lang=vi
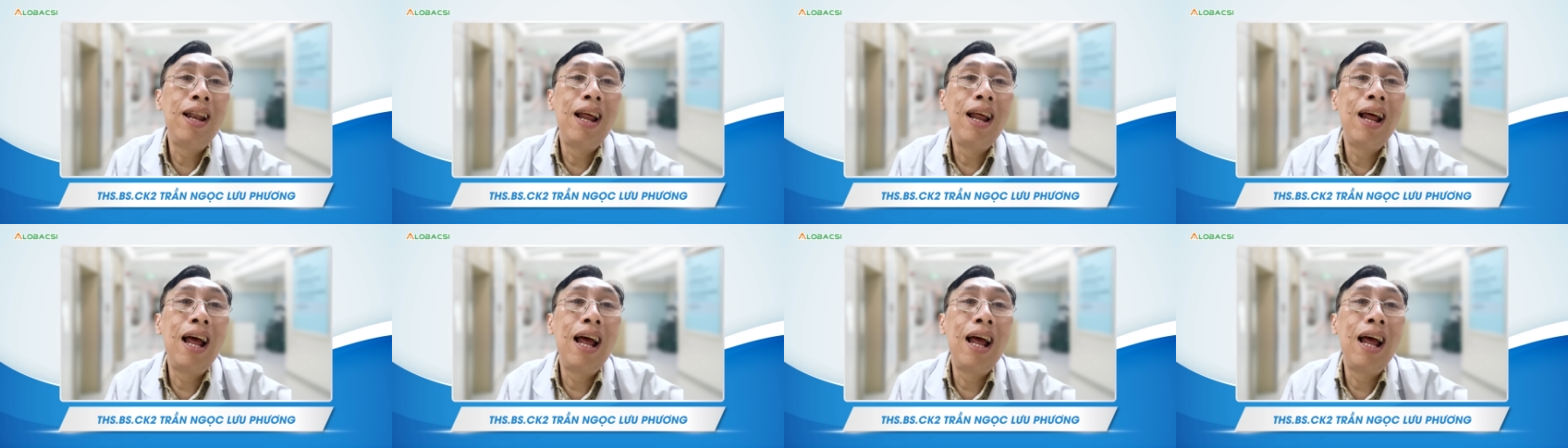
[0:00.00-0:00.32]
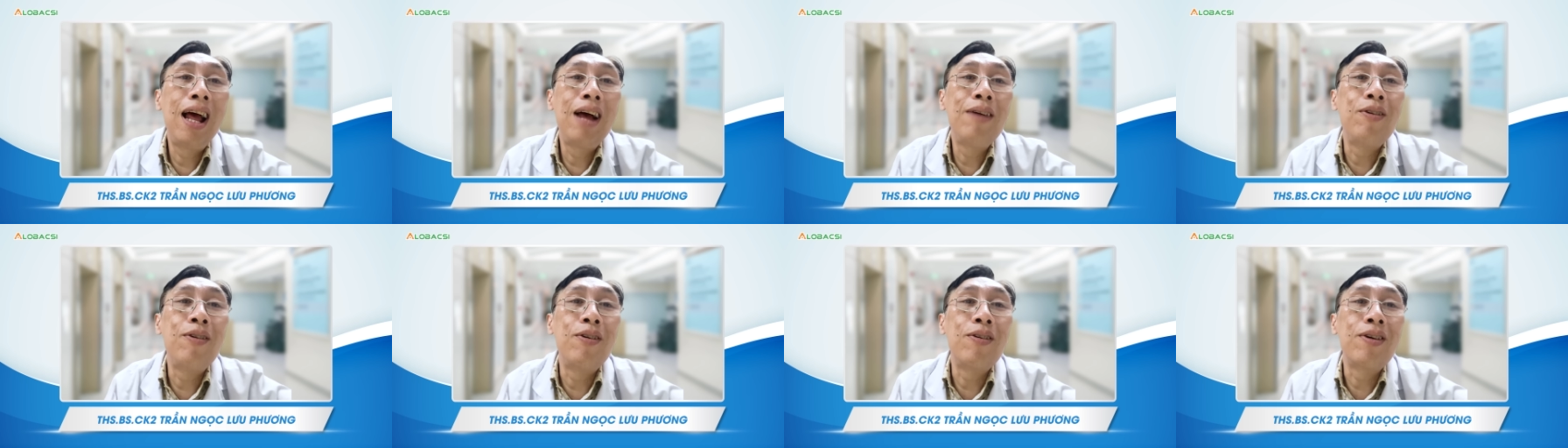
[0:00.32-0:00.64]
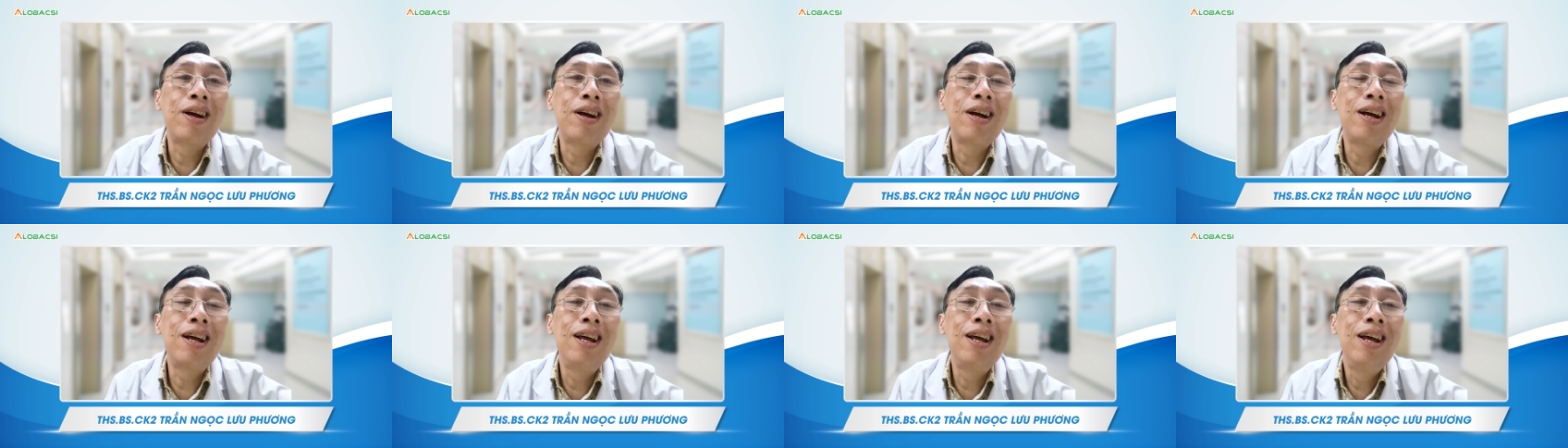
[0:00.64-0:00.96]
hay một
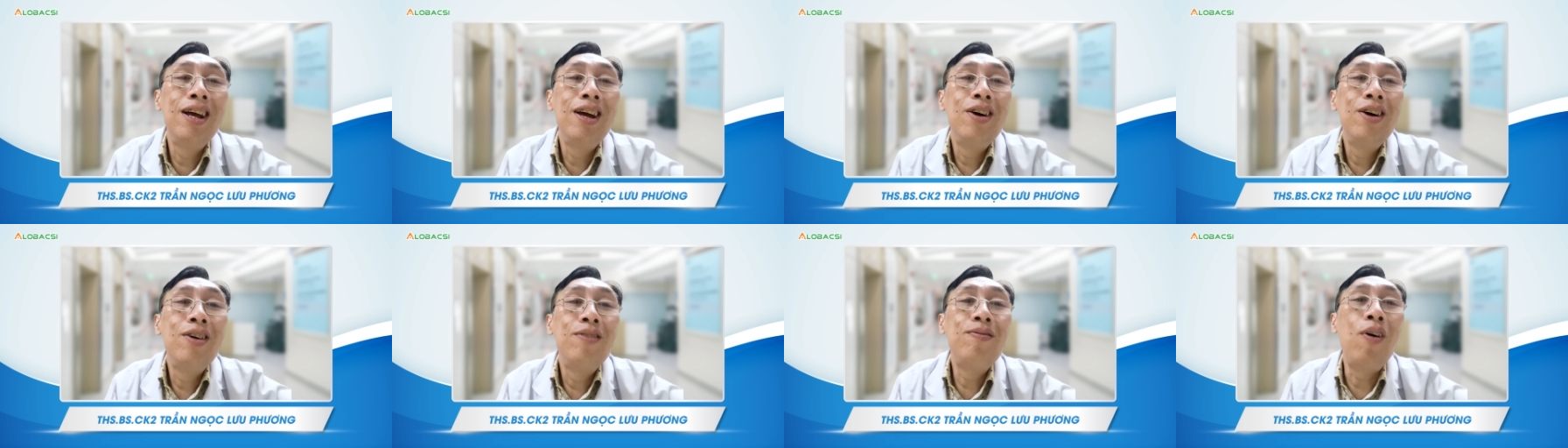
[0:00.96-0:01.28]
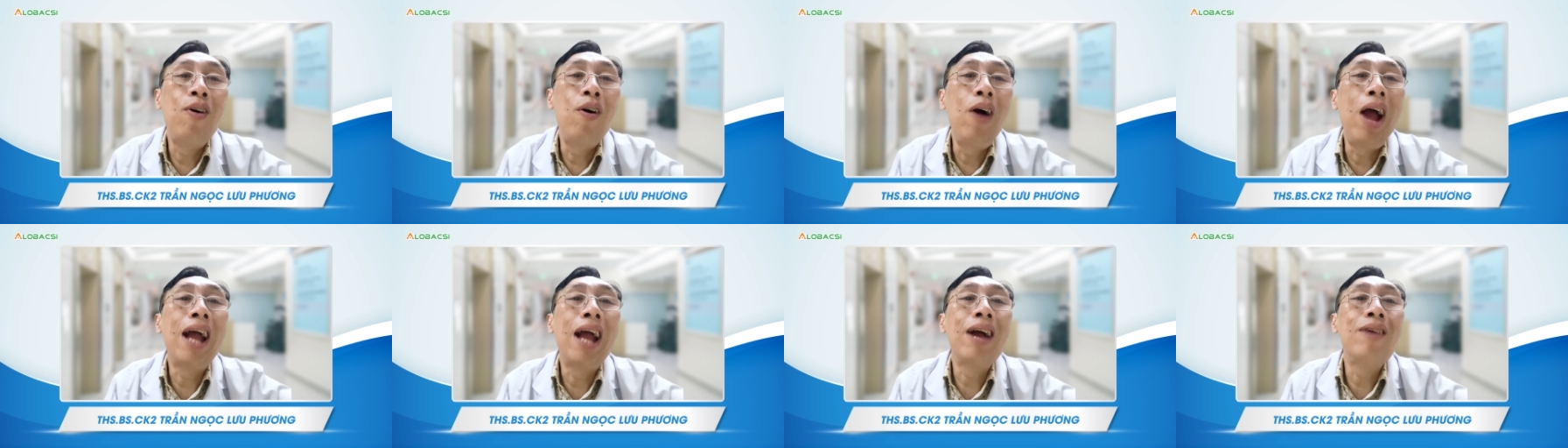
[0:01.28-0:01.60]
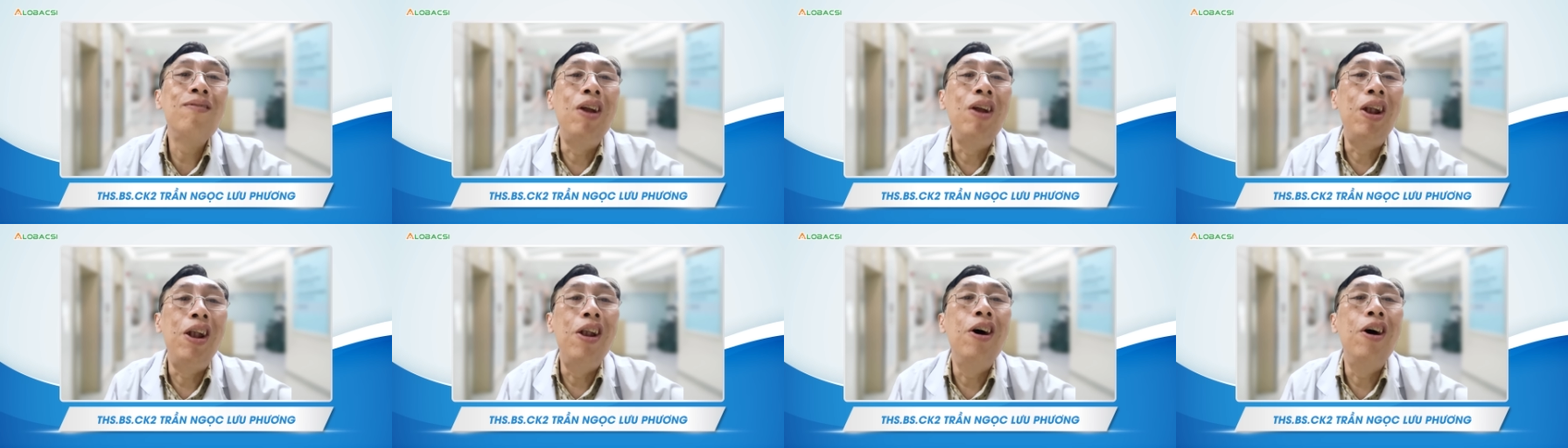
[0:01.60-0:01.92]
cái món
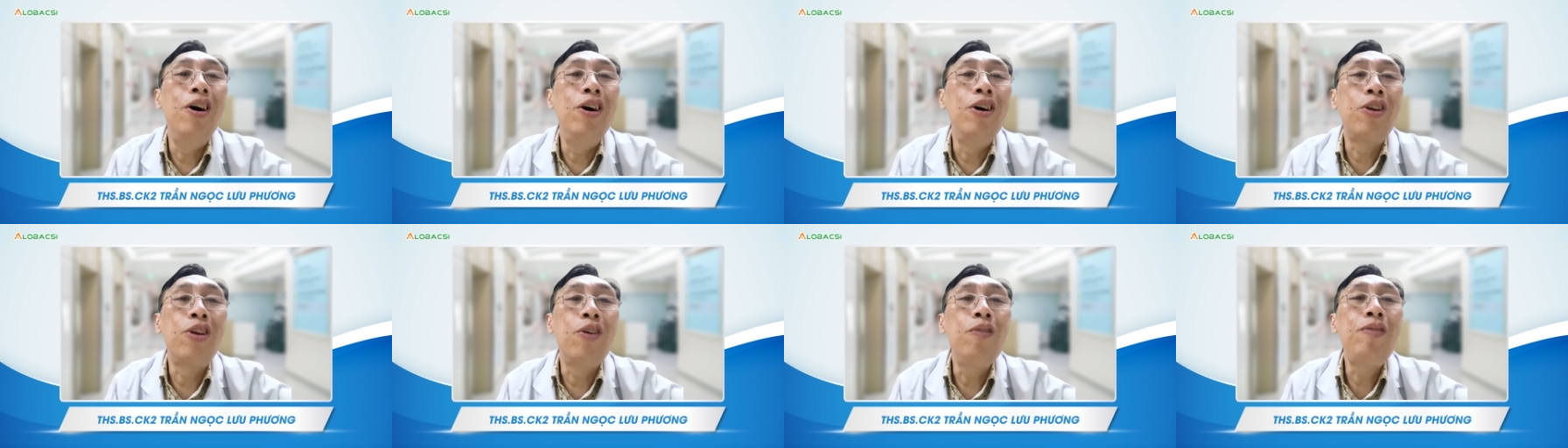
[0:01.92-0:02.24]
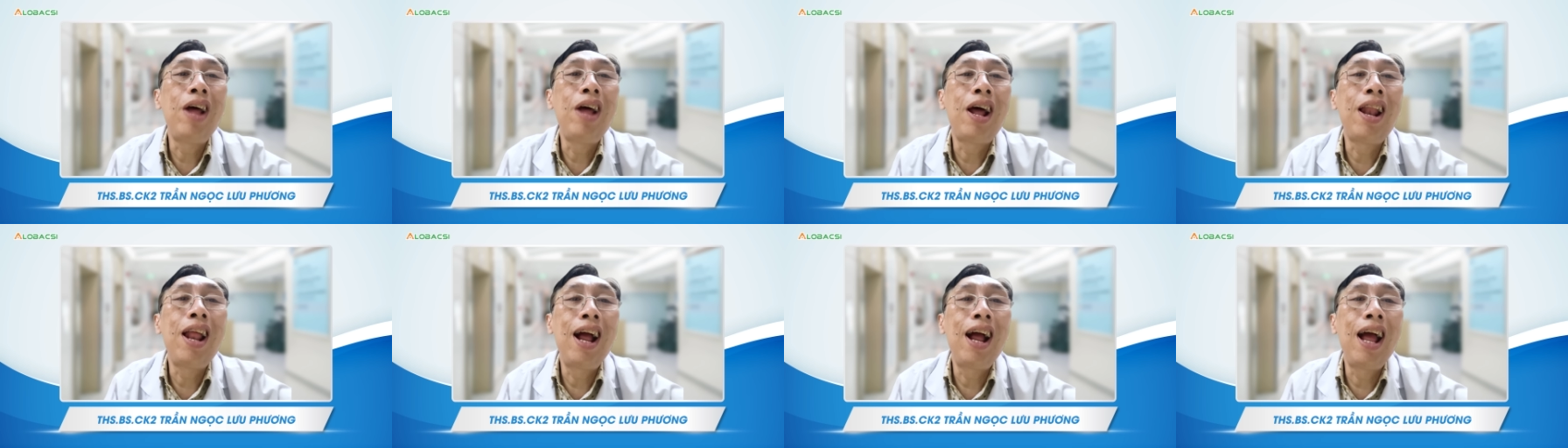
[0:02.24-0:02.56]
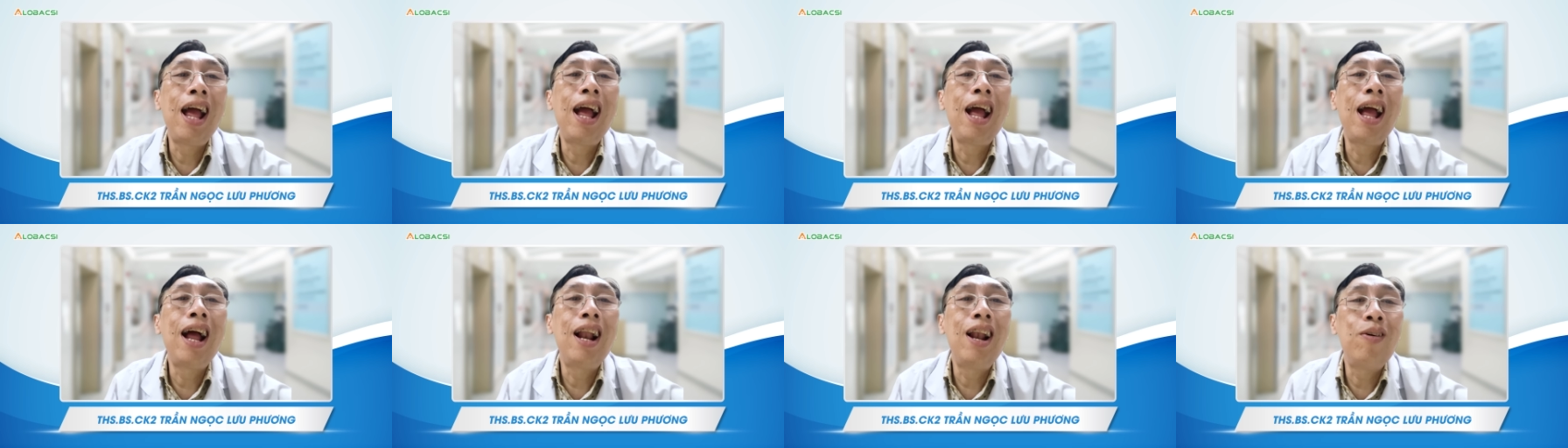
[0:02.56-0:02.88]
ăn bình thường chúng ta đang
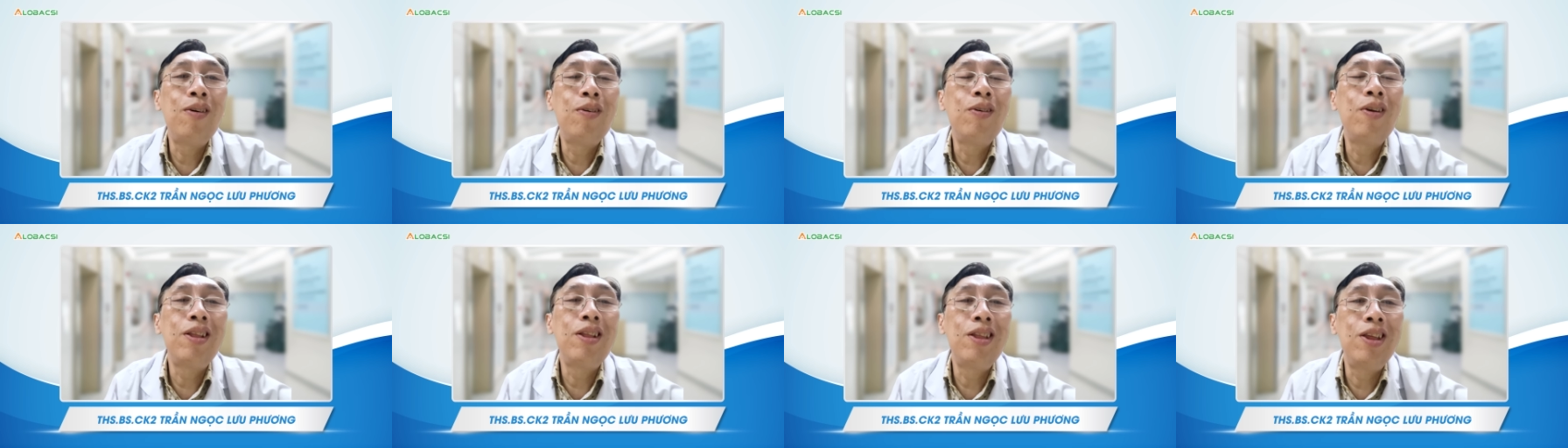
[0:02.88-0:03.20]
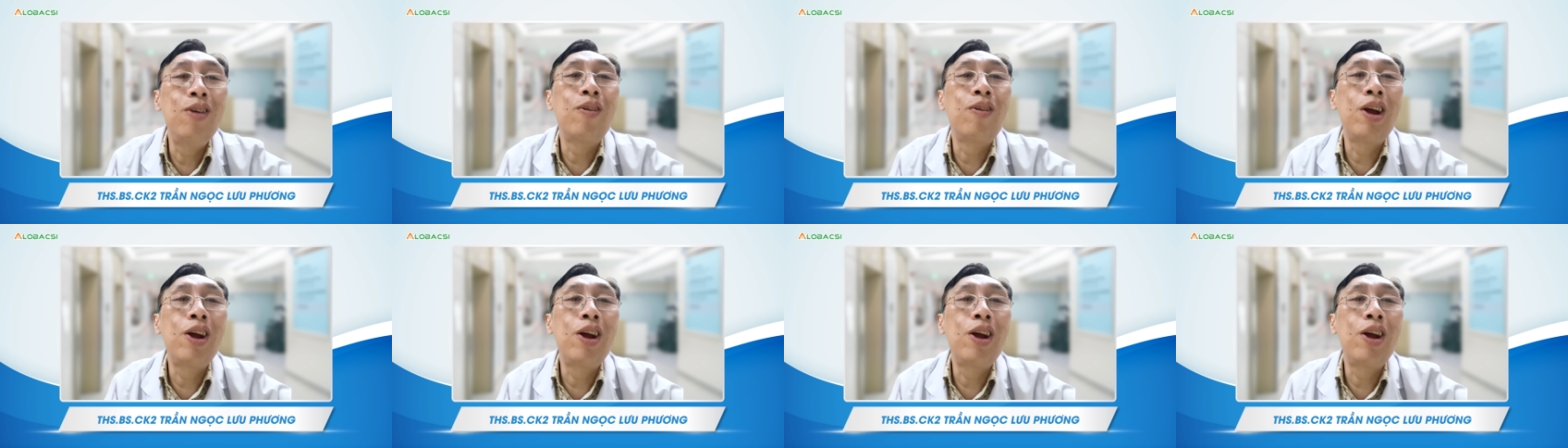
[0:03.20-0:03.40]
ăn lâu là nhiều